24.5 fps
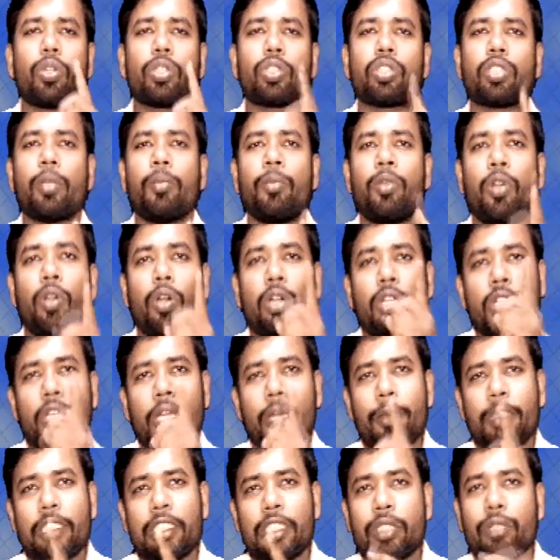और सम नॉट
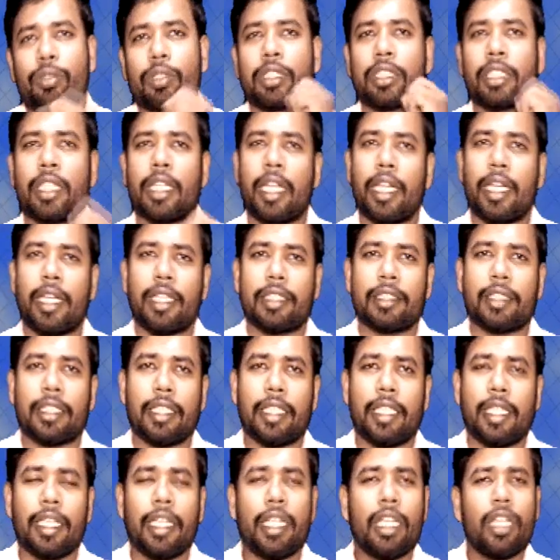का भी सिचुएशन आना
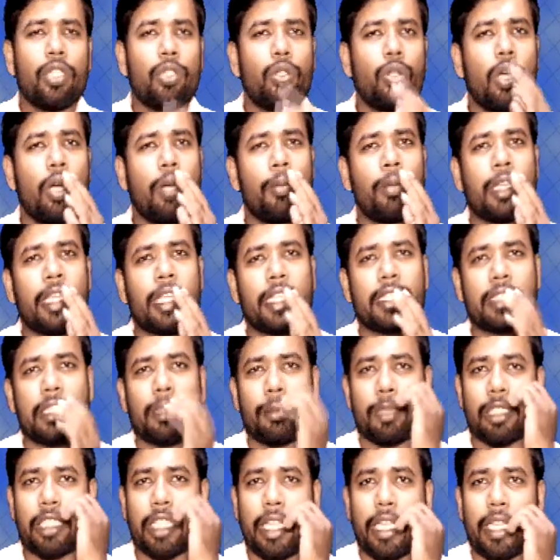चाहिए तो हम
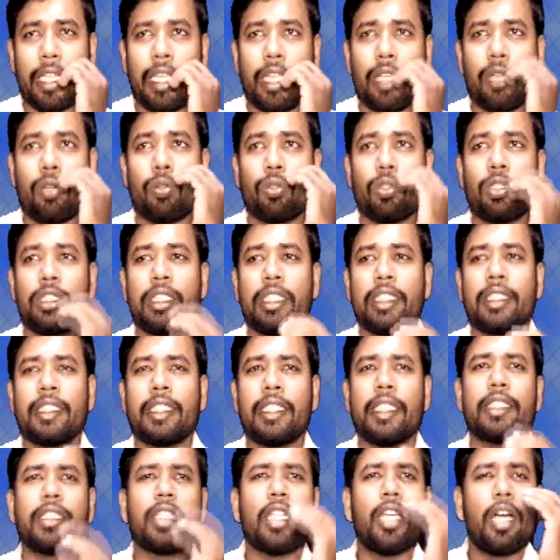कैसे बताएंगे कौन सी
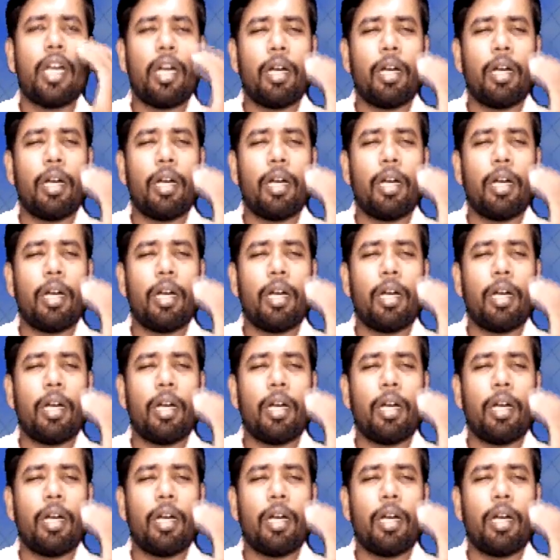चीज़